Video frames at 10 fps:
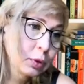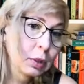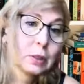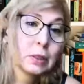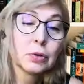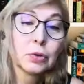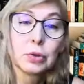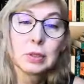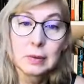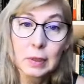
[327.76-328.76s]
вот я делала
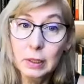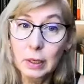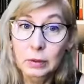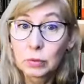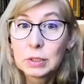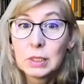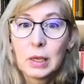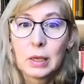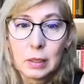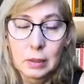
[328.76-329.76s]
что-то светлое, а тут
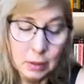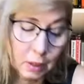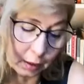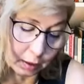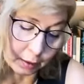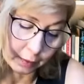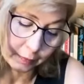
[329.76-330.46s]
деньги, деньги.